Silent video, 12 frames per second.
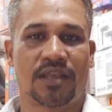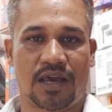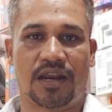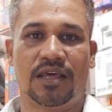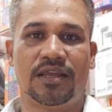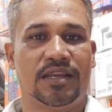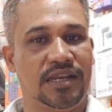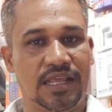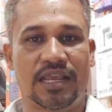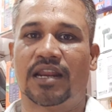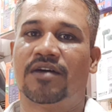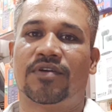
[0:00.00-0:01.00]
அதனால்
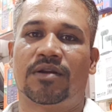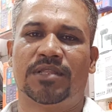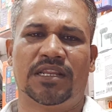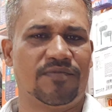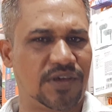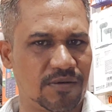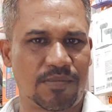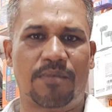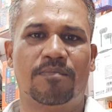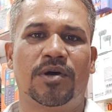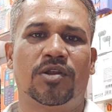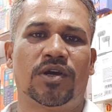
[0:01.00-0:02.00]
இன்றைக்கான ஆஃபரில் பார்த்தீங்கன்னா வெறும்
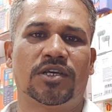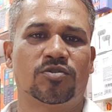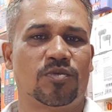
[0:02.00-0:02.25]
ஐம்பது ரூபாய்க்கு